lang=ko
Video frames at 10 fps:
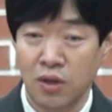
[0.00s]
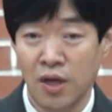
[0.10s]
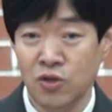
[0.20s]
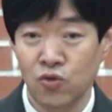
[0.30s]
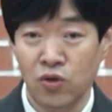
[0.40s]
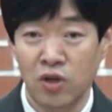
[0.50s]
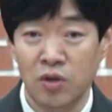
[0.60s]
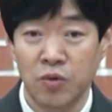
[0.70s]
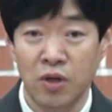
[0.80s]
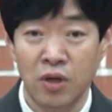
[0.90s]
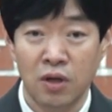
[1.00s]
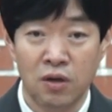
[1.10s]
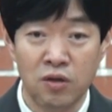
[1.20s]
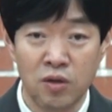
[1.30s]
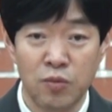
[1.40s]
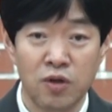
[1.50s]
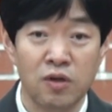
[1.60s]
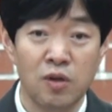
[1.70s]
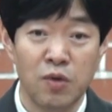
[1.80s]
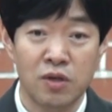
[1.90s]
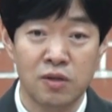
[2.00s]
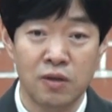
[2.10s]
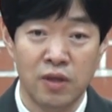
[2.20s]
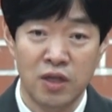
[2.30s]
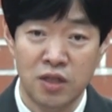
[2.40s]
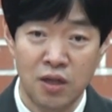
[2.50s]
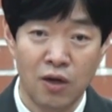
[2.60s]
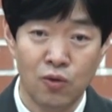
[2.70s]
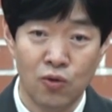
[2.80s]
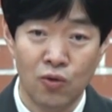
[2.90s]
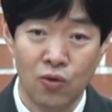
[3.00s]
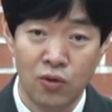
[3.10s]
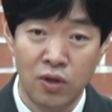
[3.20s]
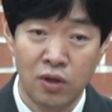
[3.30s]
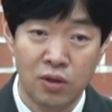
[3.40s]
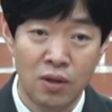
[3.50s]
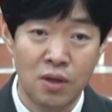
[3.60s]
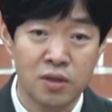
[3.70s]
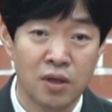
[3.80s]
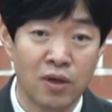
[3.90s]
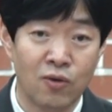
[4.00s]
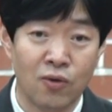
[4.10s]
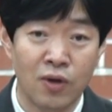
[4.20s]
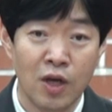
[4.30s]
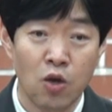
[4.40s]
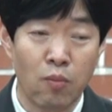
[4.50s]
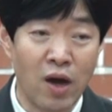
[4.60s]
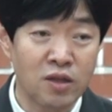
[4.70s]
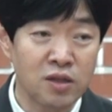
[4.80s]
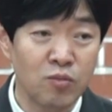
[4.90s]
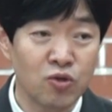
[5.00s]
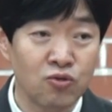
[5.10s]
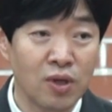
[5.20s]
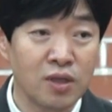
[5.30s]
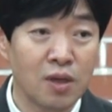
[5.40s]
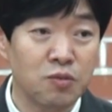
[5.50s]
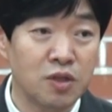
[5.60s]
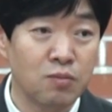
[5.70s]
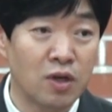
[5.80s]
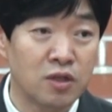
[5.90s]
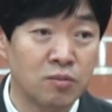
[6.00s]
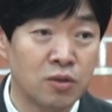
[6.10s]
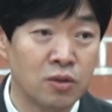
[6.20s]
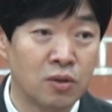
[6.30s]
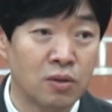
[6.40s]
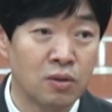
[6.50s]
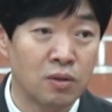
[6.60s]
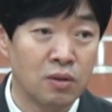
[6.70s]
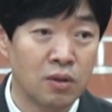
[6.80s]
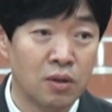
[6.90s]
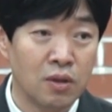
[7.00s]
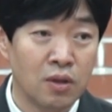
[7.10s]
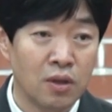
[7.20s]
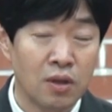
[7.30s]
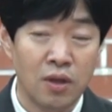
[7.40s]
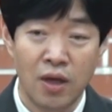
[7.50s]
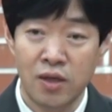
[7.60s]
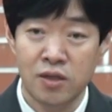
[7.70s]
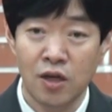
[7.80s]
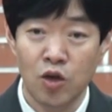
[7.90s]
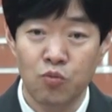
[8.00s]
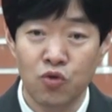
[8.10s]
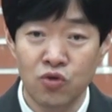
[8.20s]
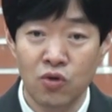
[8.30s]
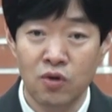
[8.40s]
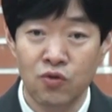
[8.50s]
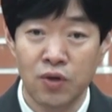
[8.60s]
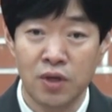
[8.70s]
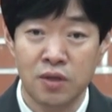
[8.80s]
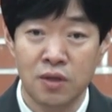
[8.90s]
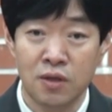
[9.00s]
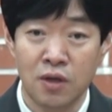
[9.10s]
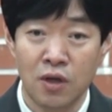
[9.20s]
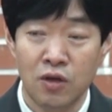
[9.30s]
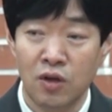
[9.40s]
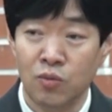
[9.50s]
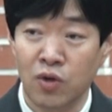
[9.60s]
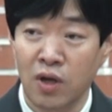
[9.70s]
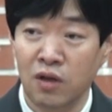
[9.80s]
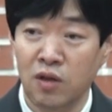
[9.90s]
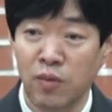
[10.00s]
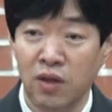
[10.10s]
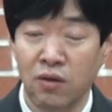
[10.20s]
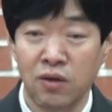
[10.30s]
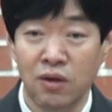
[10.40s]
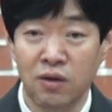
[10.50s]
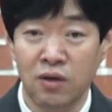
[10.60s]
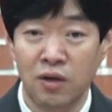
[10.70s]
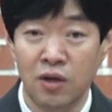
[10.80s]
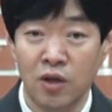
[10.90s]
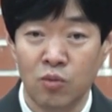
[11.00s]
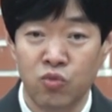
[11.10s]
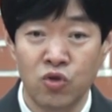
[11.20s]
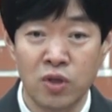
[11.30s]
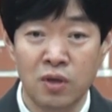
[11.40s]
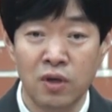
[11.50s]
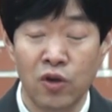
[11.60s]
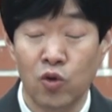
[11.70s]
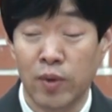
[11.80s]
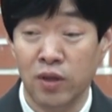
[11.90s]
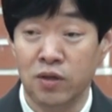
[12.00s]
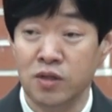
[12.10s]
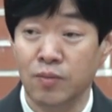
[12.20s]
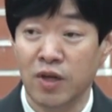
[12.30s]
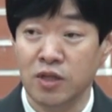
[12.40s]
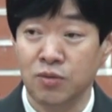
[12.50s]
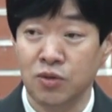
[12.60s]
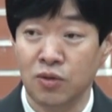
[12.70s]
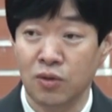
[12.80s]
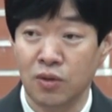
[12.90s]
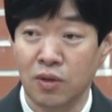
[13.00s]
예수 이름을 거들먹거리면서 내 신앙은 옳고 니는 틀렸어라고 말씀을 수단 삼지 마십시오. 내 인생의 풍요를 위해서 여러분 하나님의 능력을 부적거리로 만들지 마십시오.